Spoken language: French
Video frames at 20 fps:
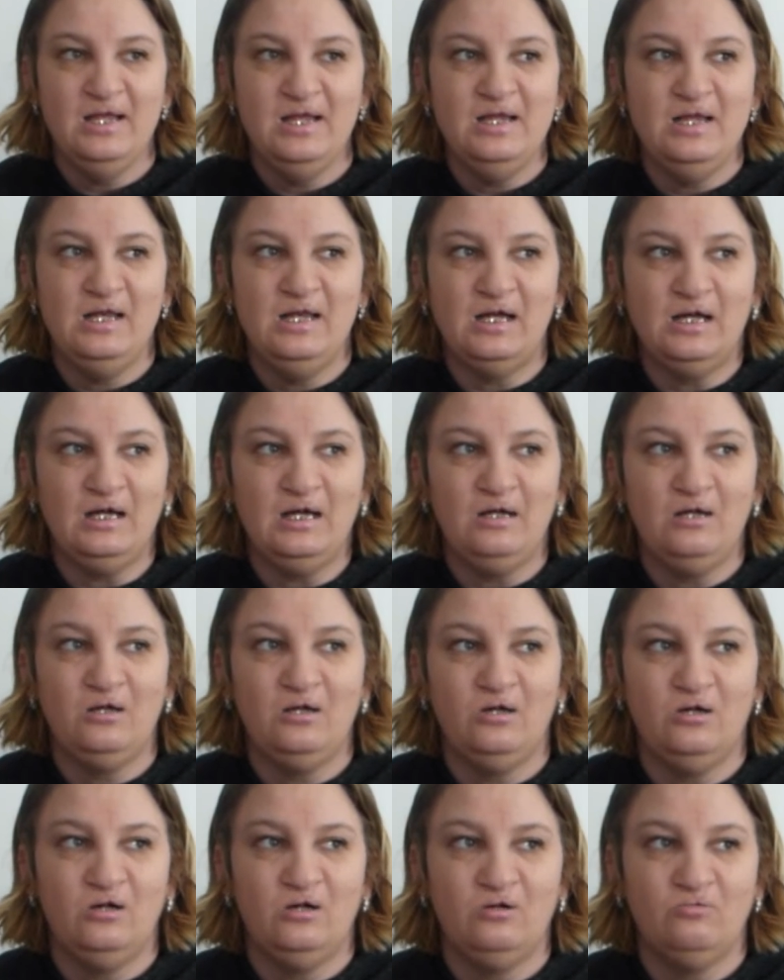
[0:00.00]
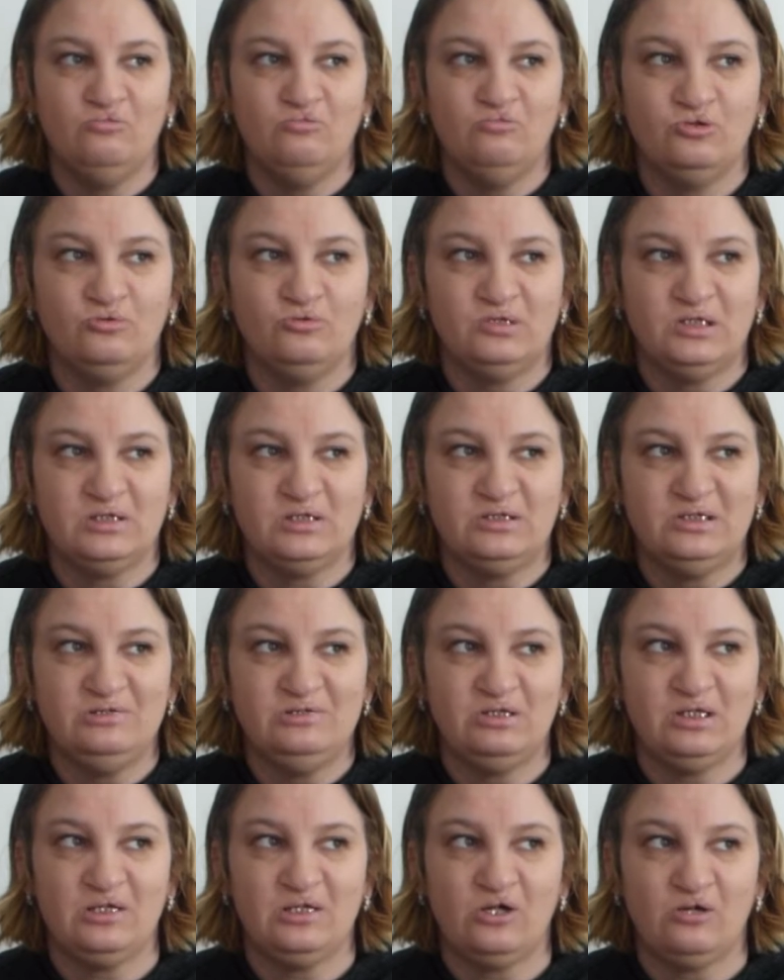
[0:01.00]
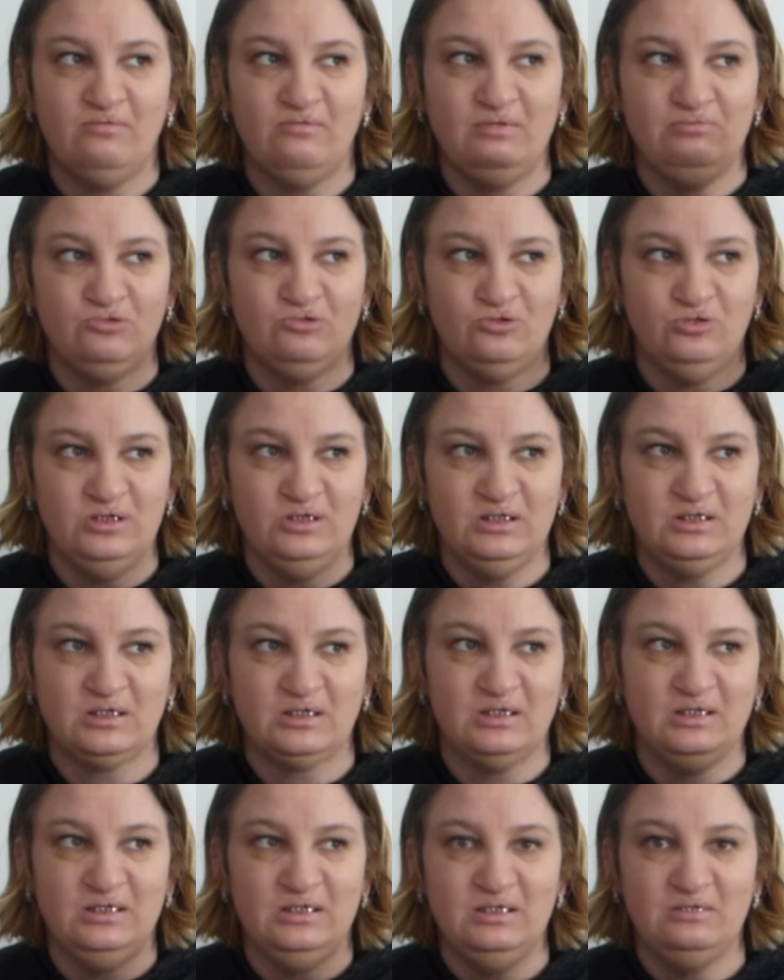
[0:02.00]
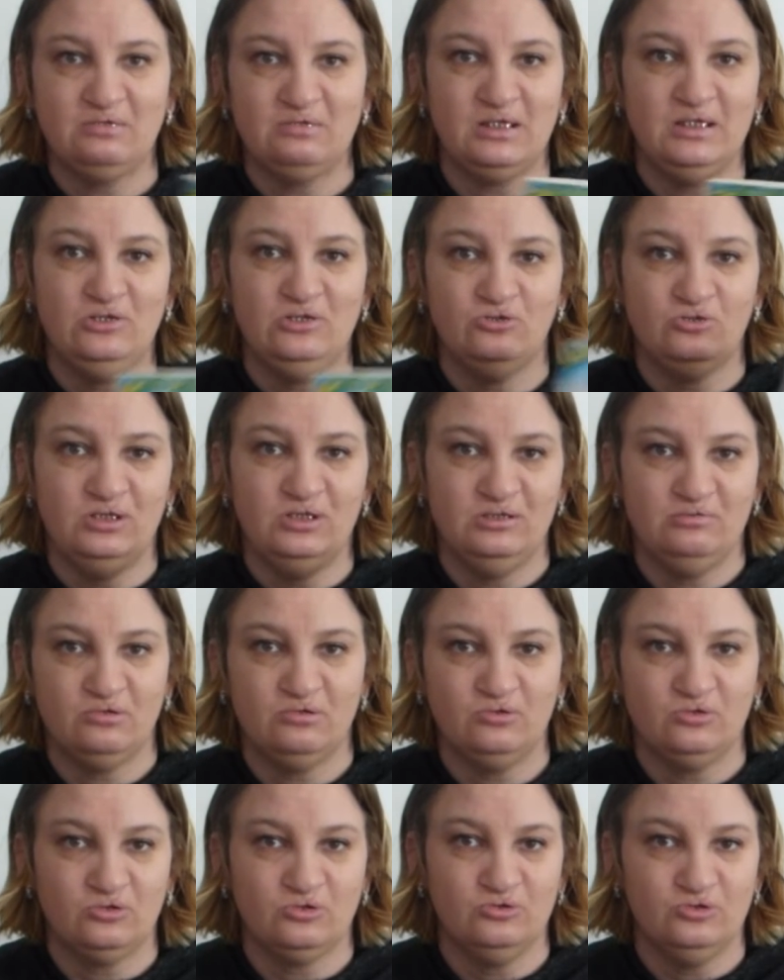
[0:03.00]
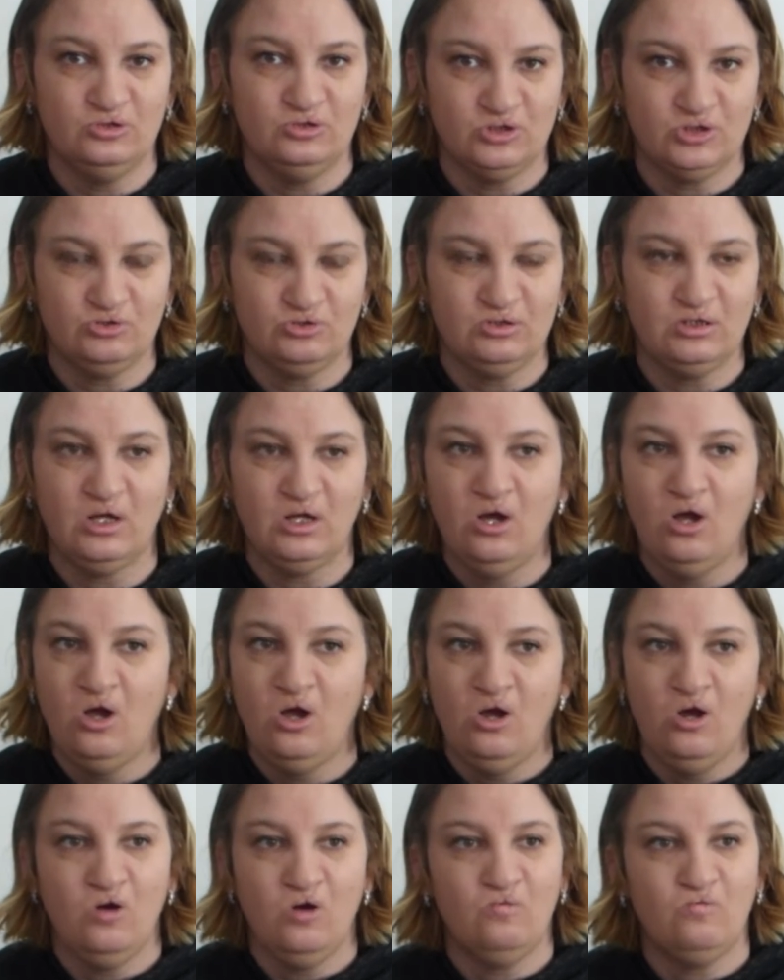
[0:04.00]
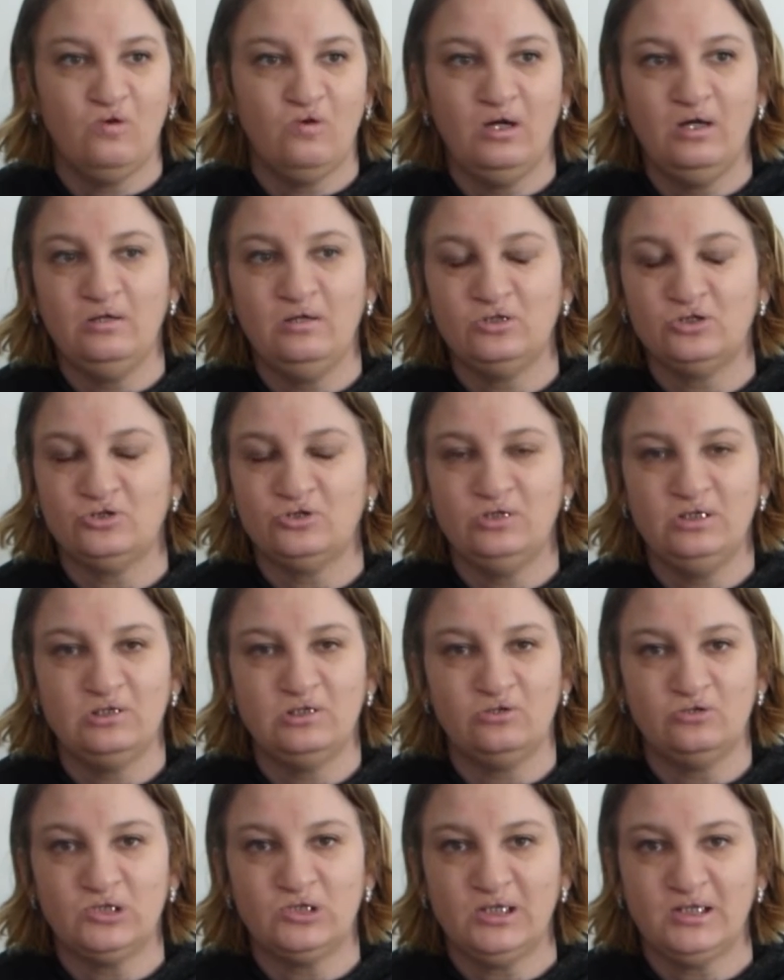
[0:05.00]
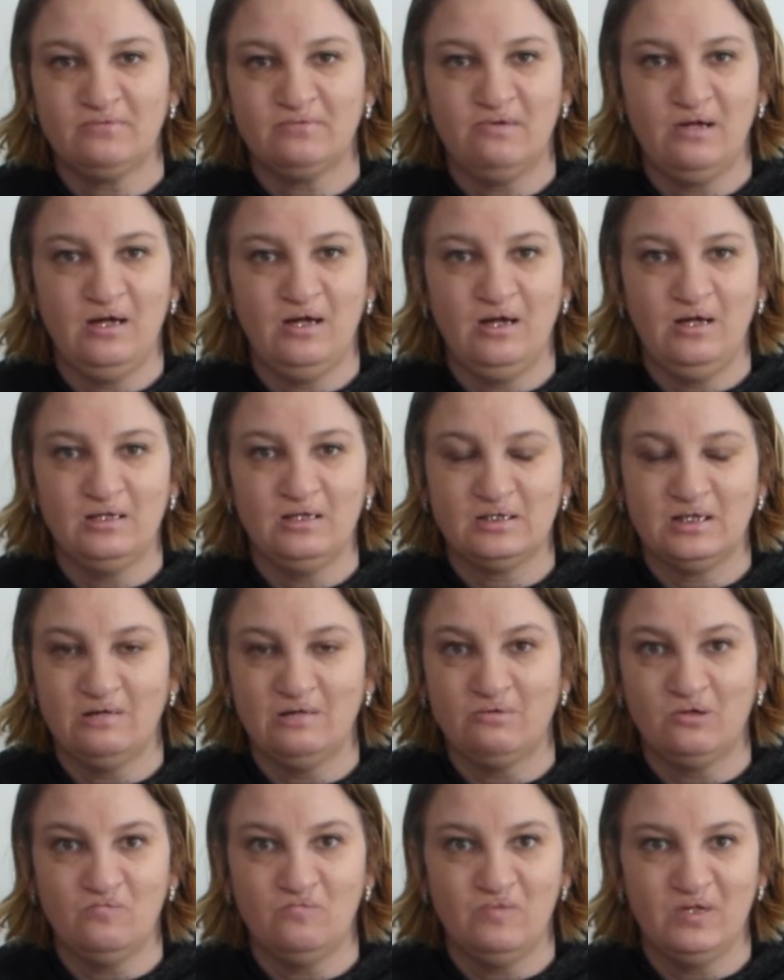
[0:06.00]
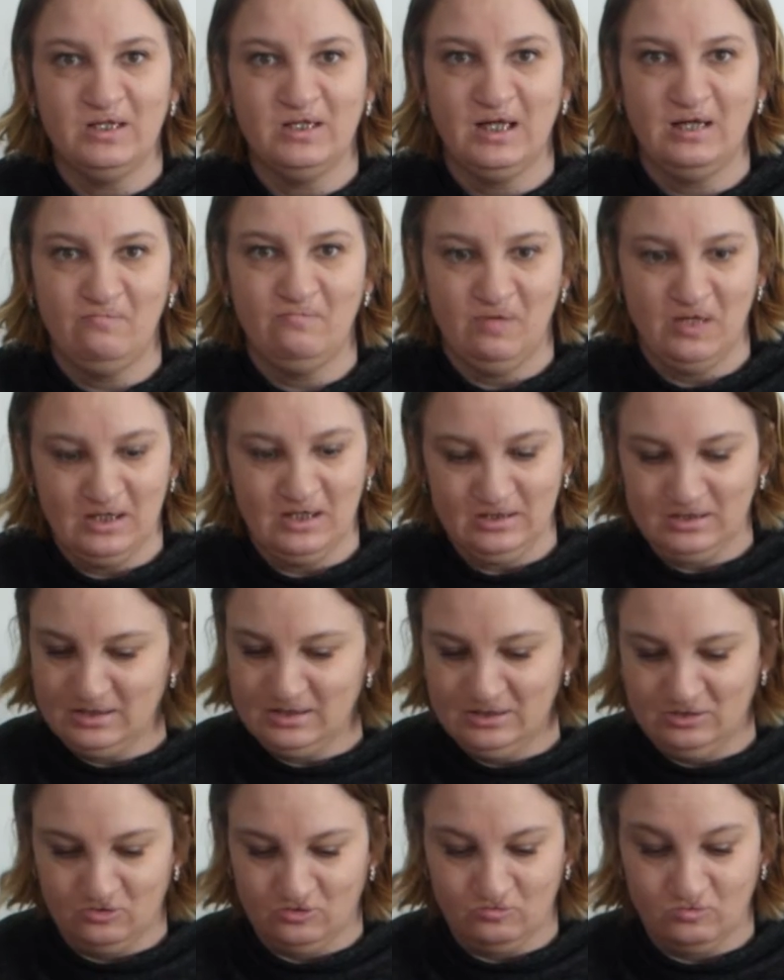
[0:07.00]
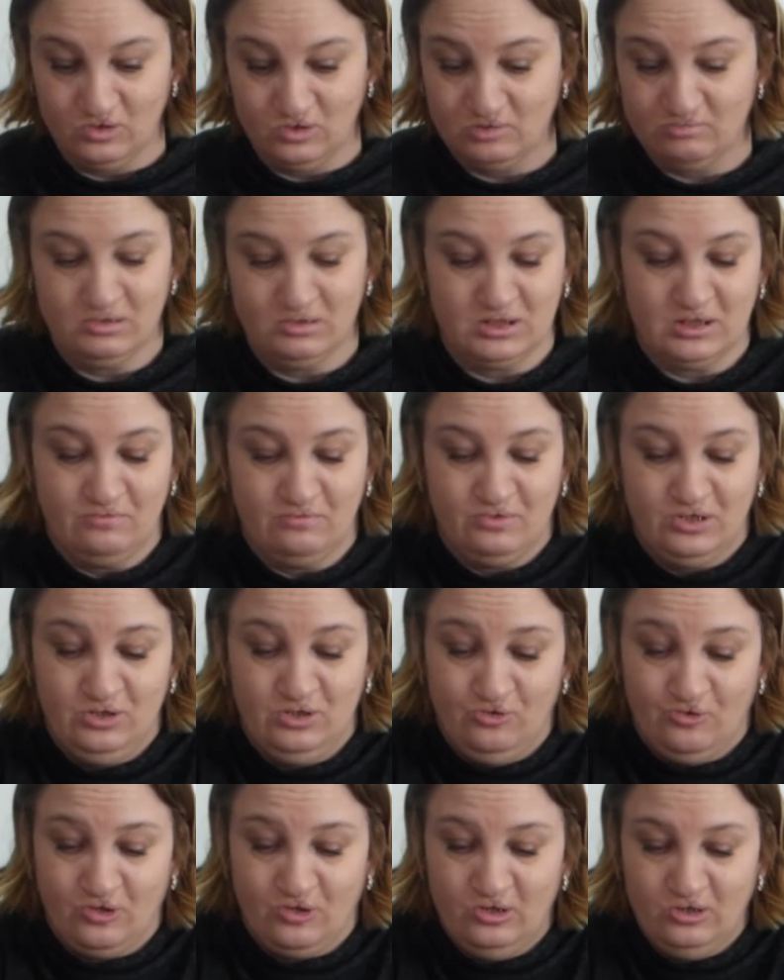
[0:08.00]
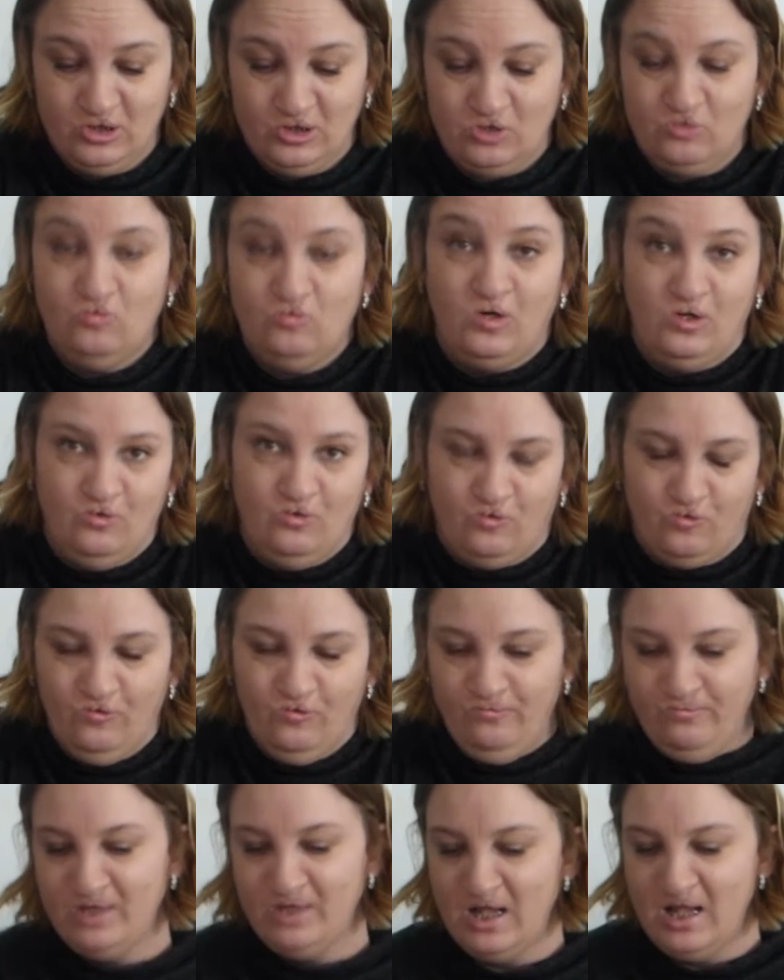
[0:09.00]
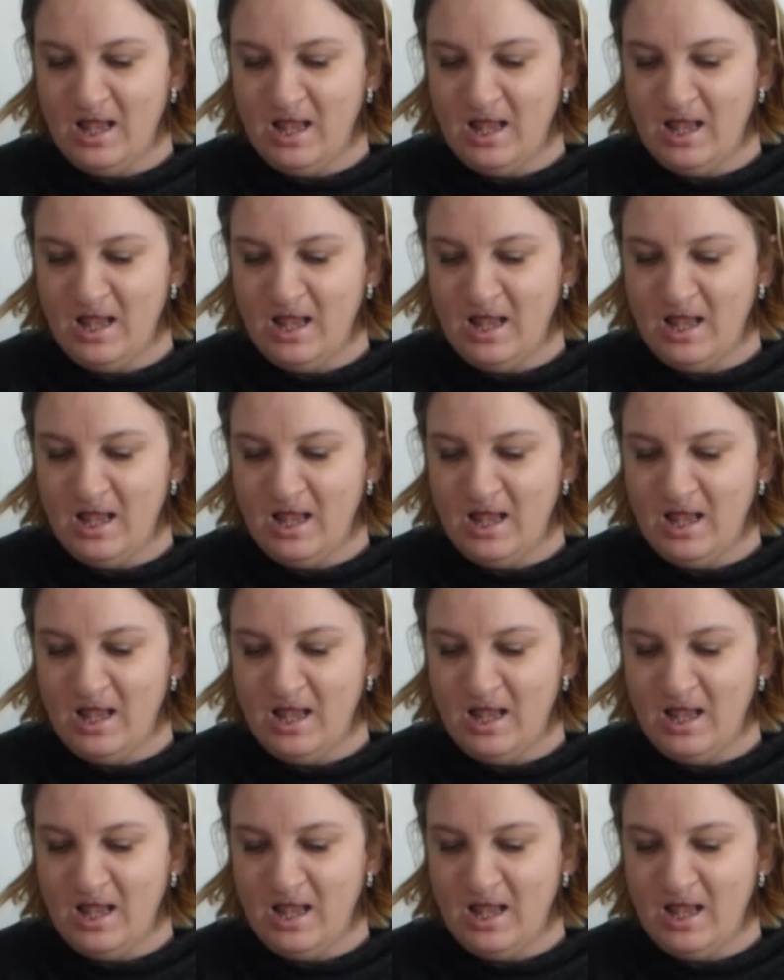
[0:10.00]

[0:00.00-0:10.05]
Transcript: Et là, euh, objectif, c'est quand même de lire les livres et de les vendre de suite. Au moins, je les entasse pas, ça prend pas de la place et au moins, bah, ça fait une heureuse ou un heureux.